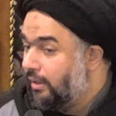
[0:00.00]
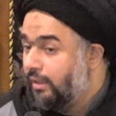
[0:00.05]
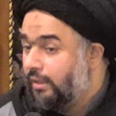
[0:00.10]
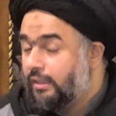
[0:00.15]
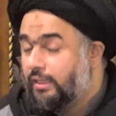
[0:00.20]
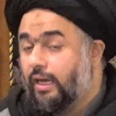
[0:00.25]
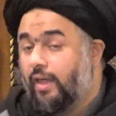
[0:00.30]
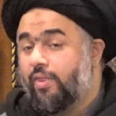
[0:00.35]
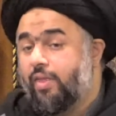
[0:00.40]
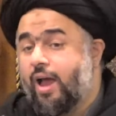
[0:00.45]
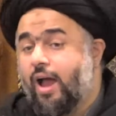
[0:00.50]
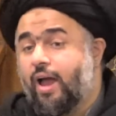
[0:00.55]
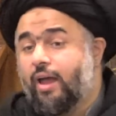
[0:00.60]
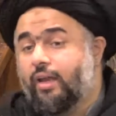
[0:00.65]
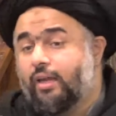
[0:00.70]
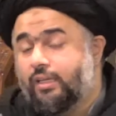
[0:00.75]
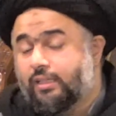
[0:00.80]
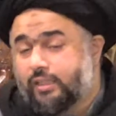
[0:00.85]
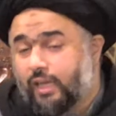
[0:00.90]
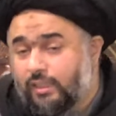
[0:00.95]

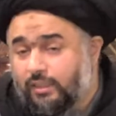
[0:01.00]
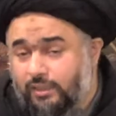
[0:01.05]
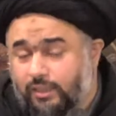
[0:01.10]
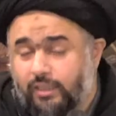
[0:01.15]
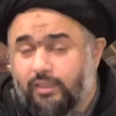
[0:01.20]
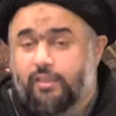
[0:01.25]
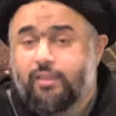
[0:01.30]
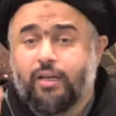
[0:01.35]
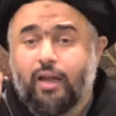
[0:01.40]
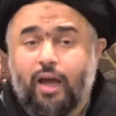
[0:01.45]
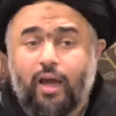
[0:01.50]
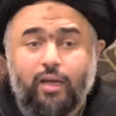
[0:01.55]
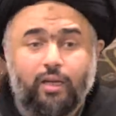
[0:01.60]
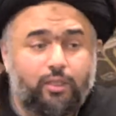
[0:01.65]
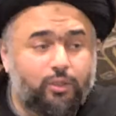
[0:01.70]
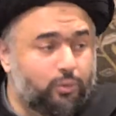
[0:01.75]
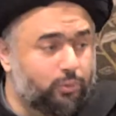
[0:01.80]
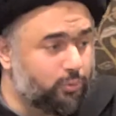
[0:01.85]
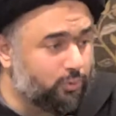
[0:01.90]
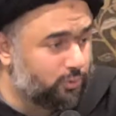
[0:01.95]
كذلك كدنا
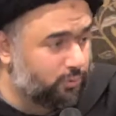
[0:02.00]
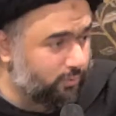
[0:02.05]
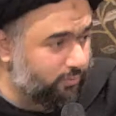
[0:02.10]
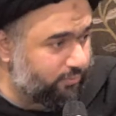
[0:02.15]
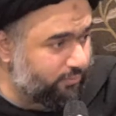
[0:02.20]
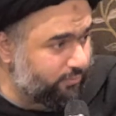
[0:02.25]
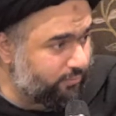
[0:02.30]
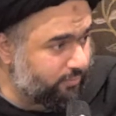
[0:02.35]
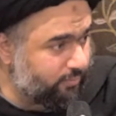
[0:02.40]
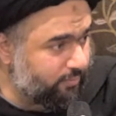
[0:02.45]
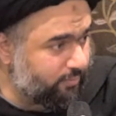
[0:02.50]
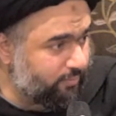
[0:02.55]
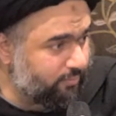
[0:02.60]
ليوسف